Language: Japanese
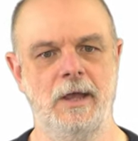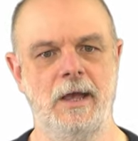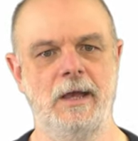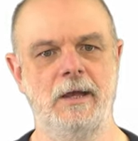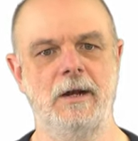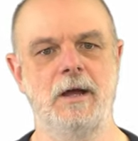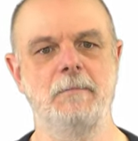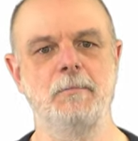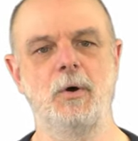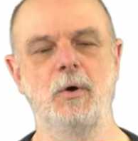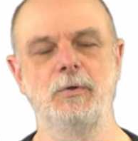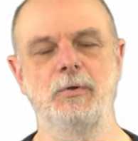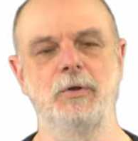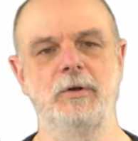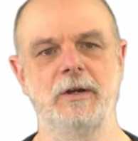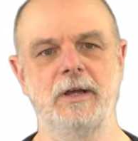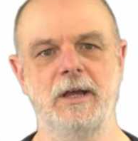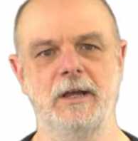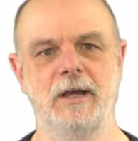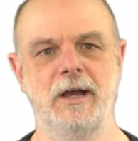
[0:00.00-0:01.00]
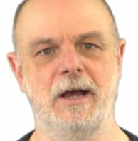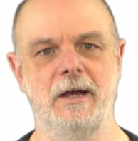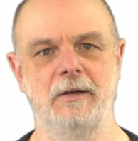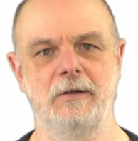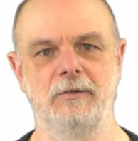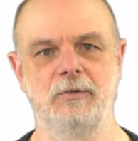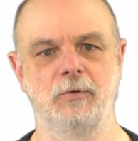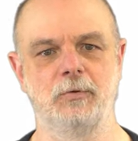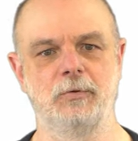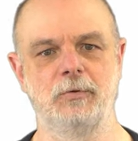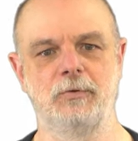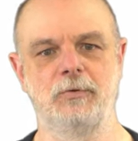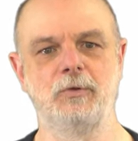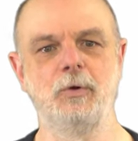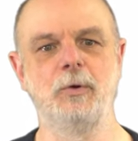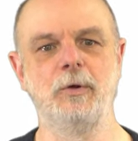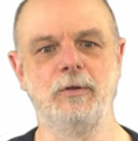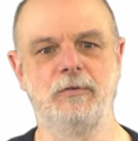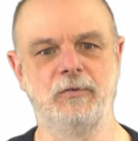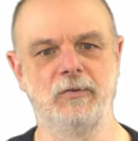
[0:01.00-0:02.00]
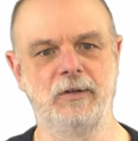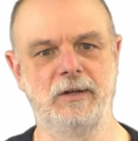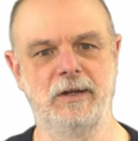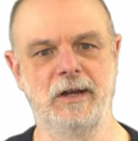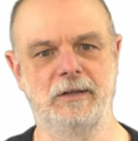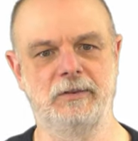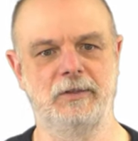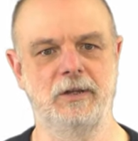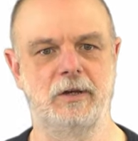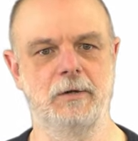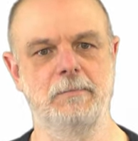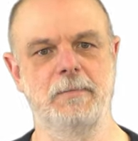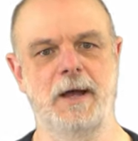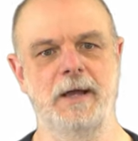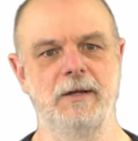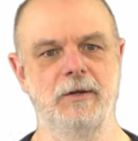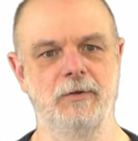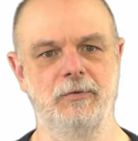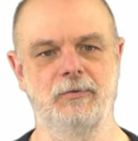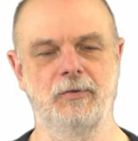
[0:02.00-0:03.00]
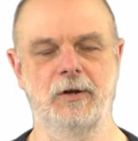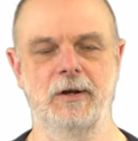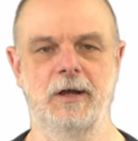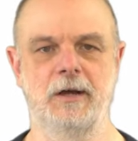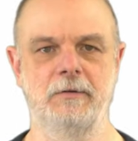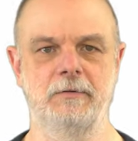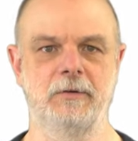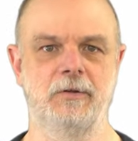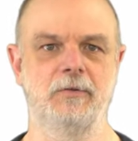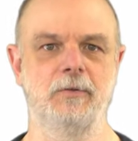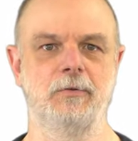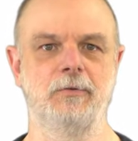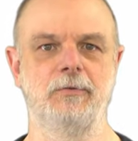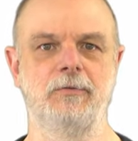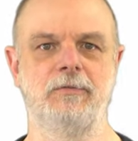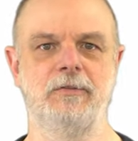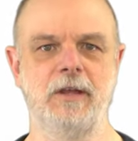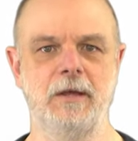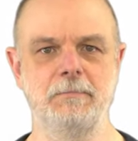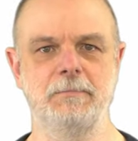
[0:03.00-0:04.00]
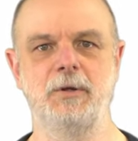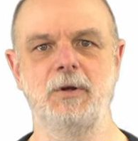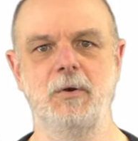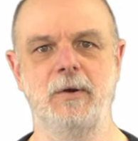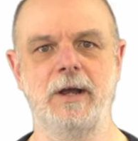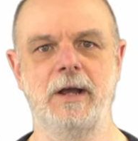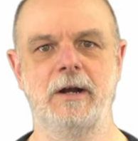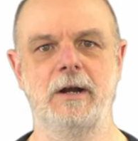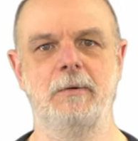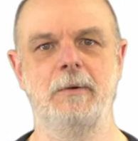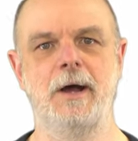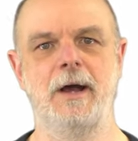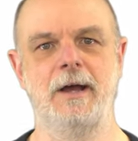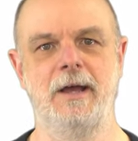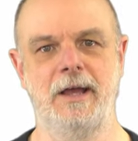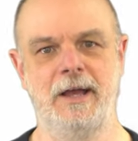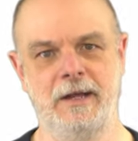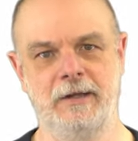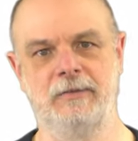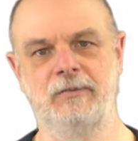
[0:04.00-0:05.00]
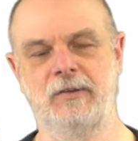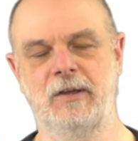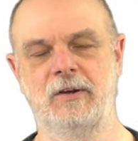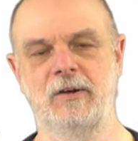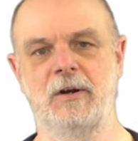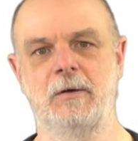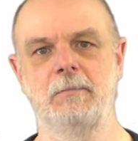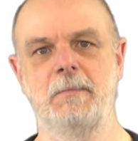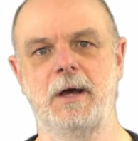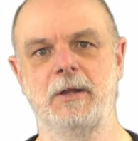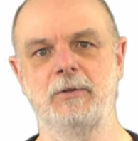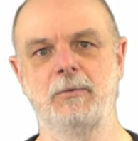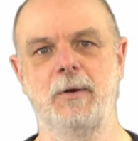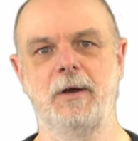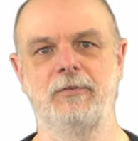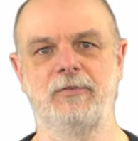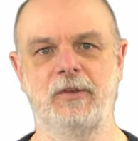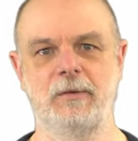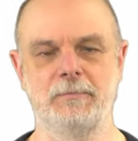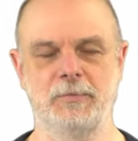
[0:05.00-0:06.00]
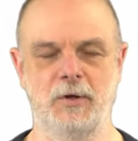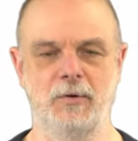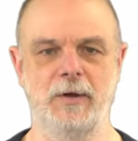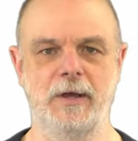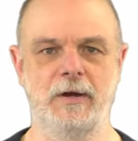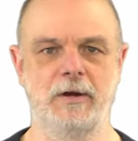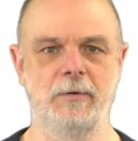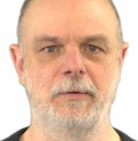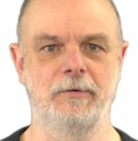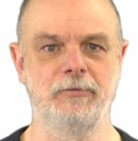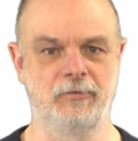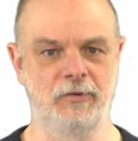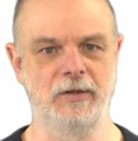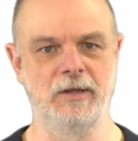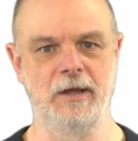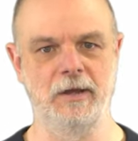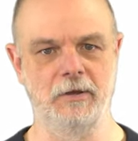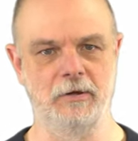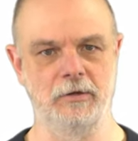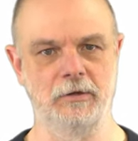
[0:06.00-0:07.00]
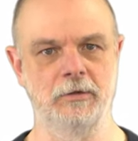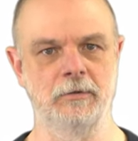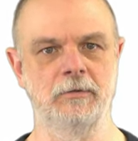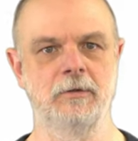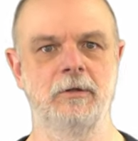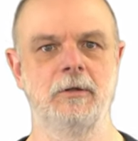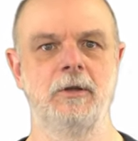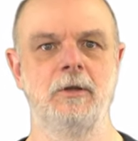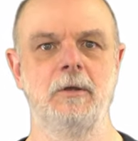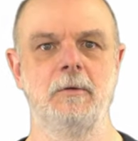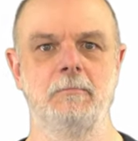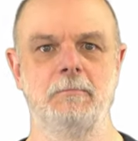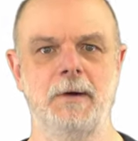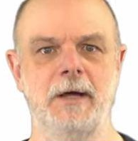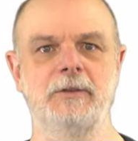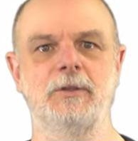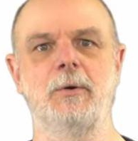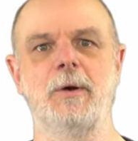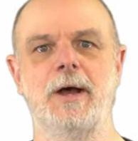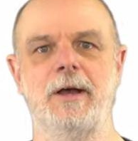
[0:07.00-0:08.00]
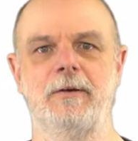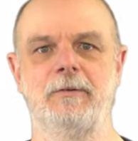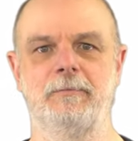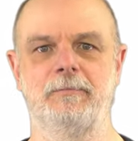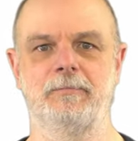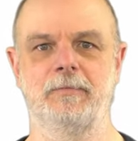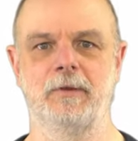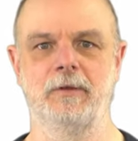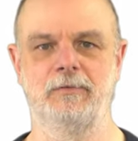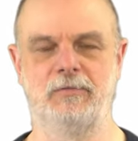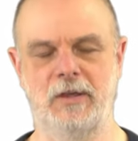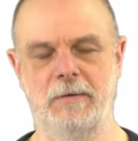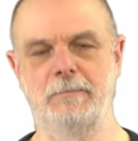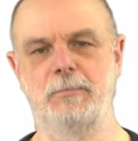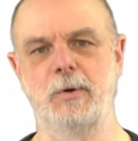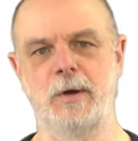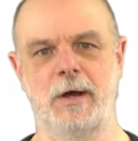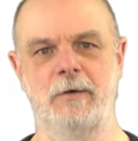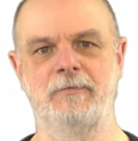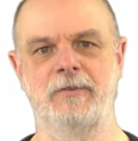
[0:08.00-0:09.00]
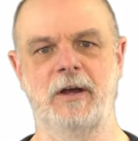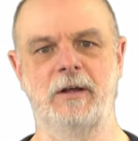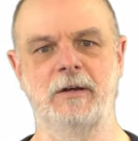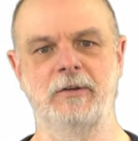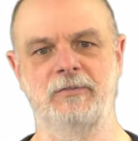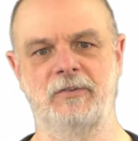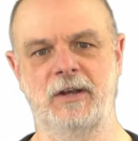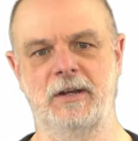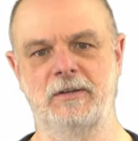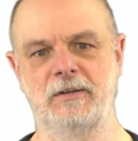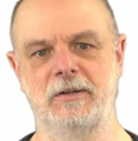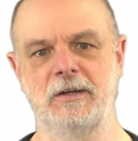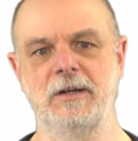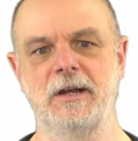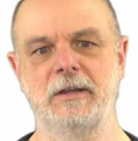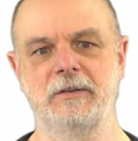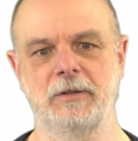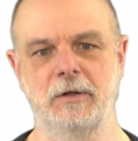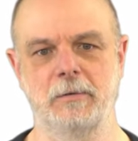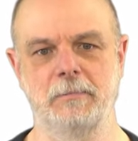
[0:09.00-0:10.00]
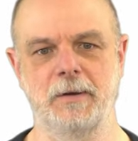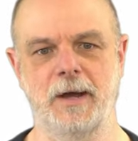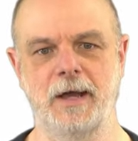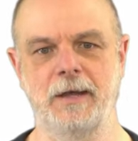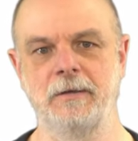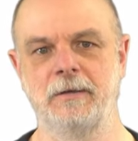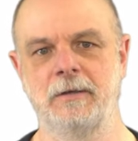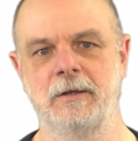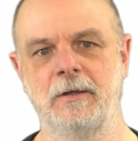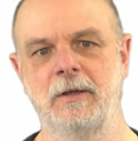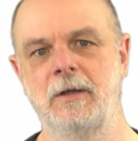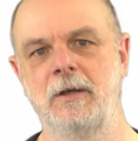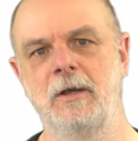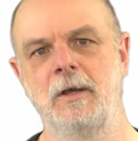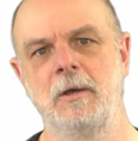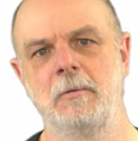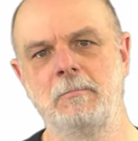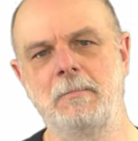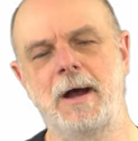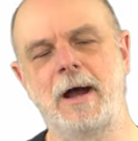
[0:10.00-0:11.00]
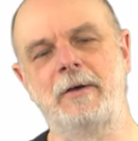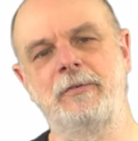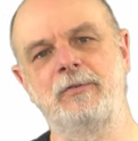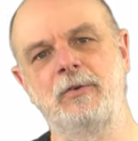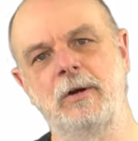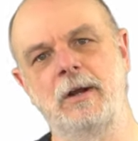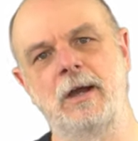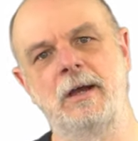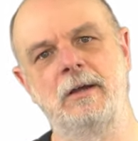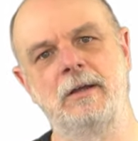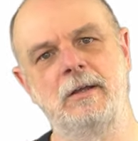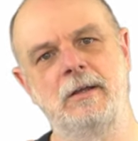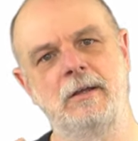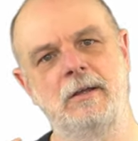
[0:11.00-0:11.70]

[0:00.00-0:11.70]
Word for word: エラーモードルが同一になっている場合には、それが全部のエラーは X エラー、または全部のエラーは Z エラー、または全部は v a r n ステートになっている場合。まあ、それが